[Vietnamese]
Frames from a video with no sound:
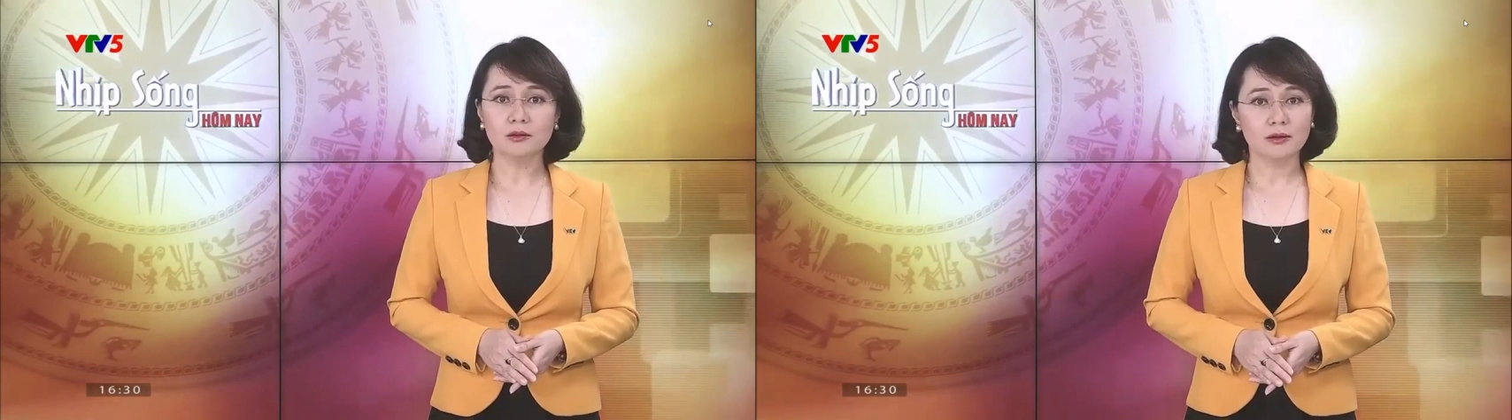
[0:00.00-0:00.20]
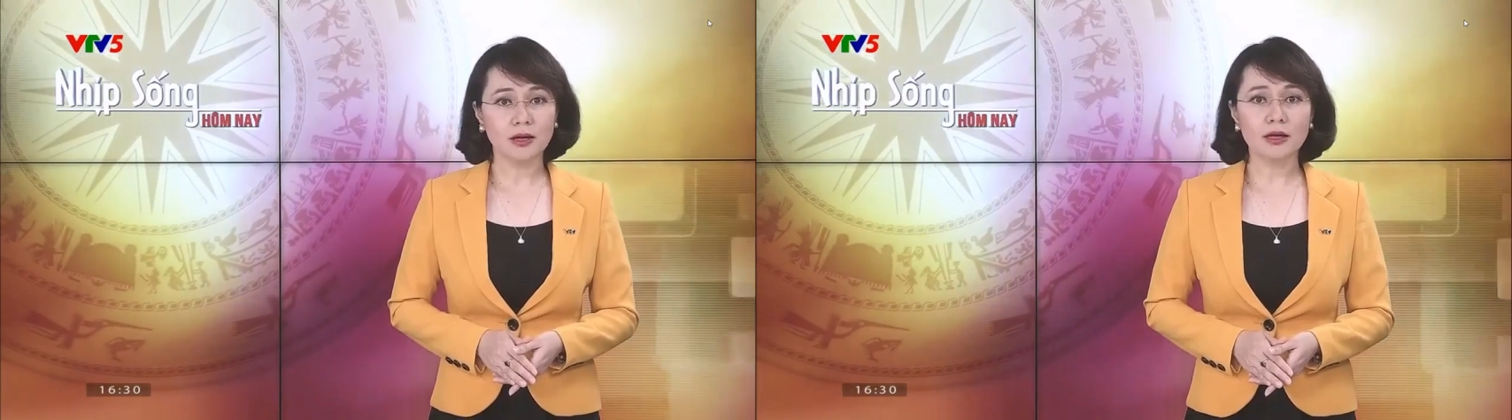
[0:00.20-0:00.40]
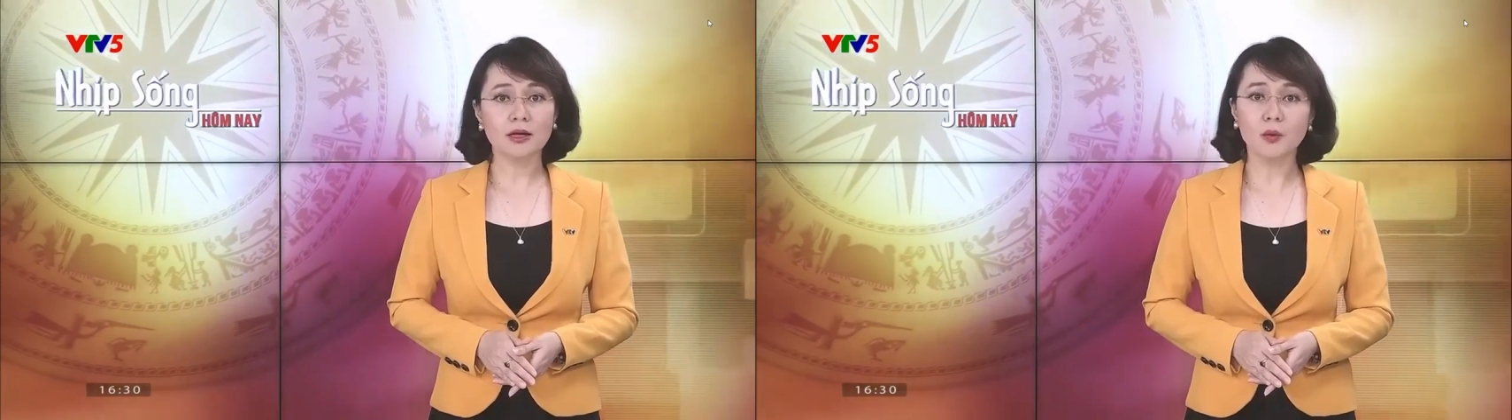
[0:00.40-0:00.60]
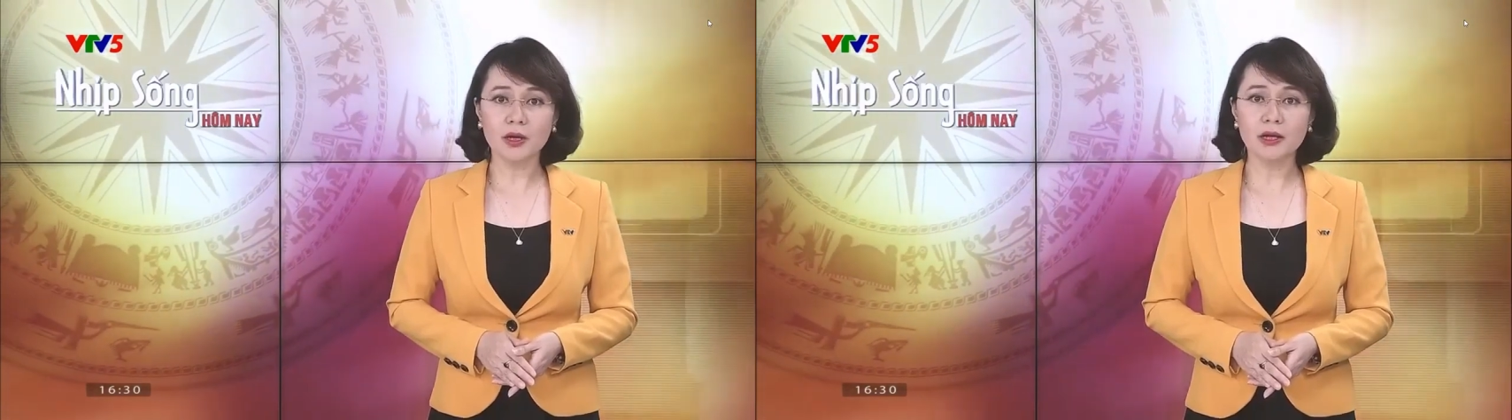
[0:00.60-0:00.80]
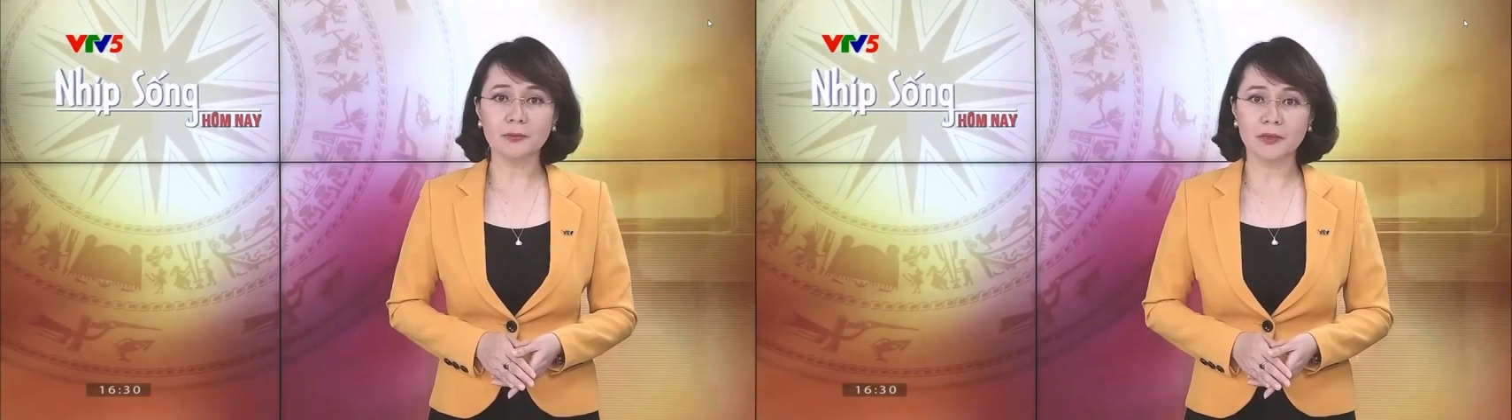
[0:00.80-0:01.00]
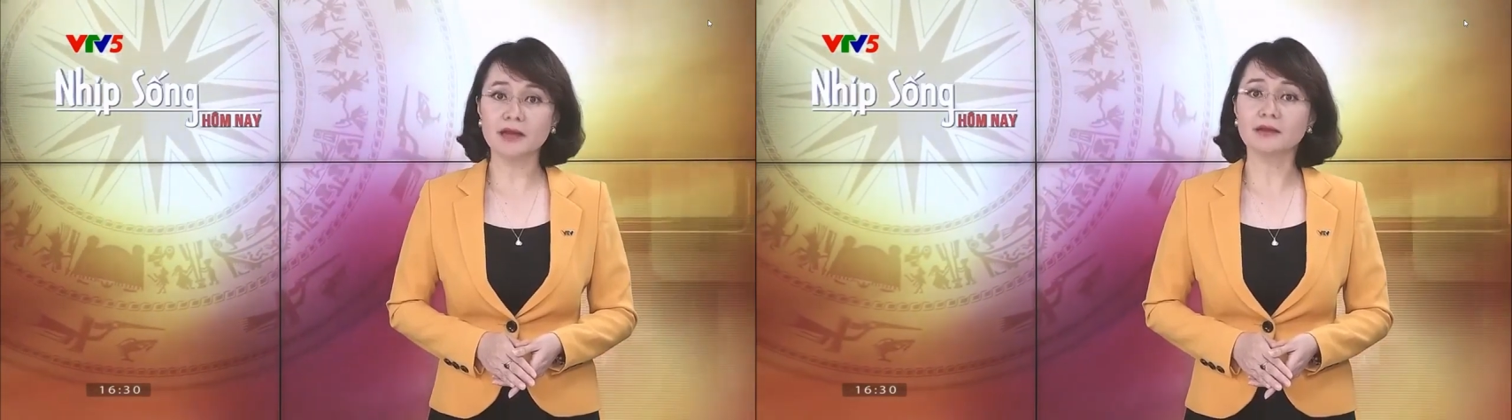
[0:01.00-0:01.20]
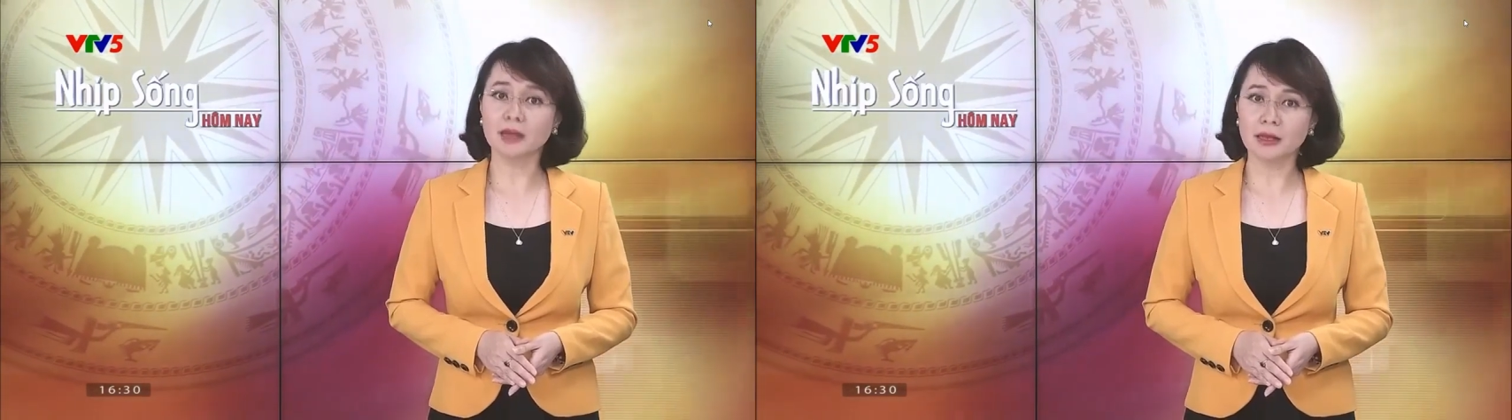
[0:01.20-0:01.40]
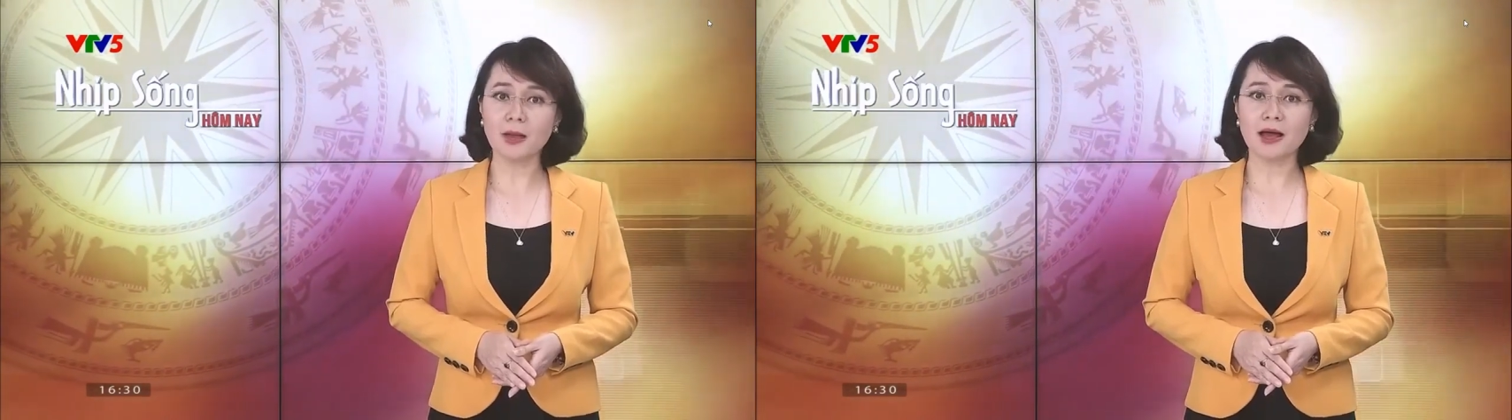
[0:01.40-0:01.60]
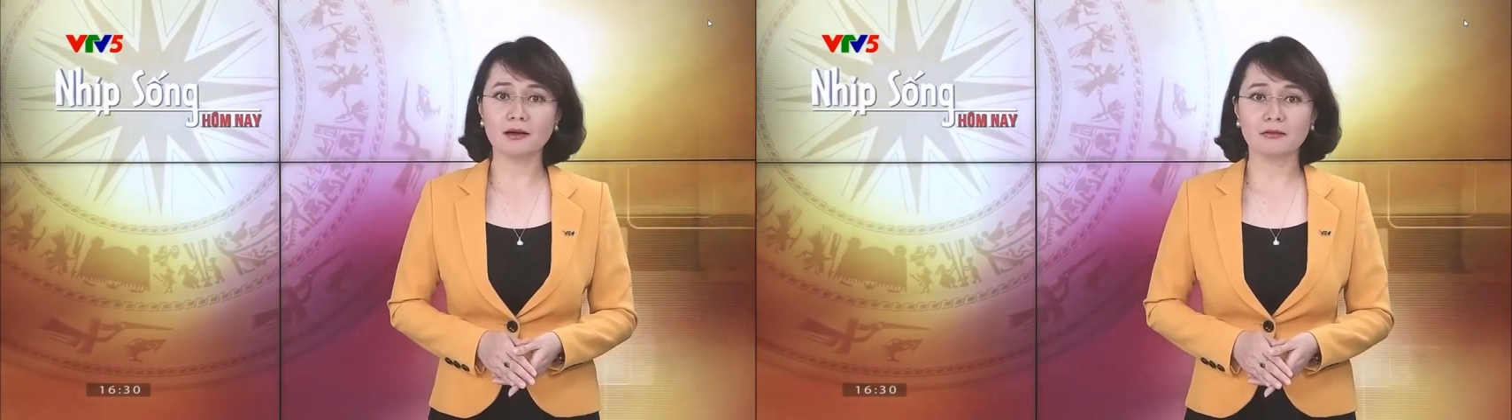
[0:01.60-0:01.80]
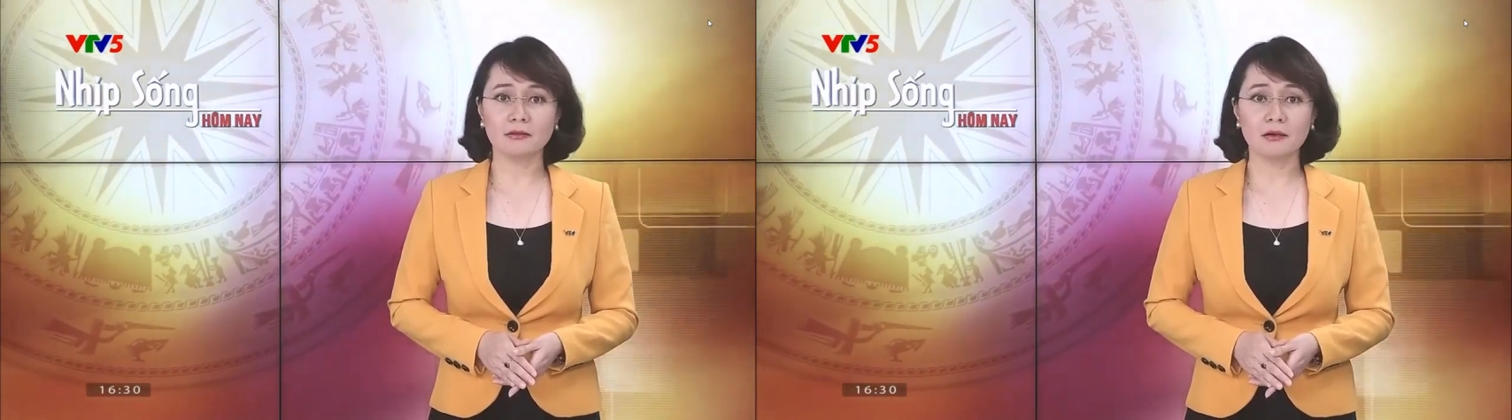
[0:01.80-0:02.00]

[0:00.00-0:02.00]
gây nguy hiểm đến tính mạng.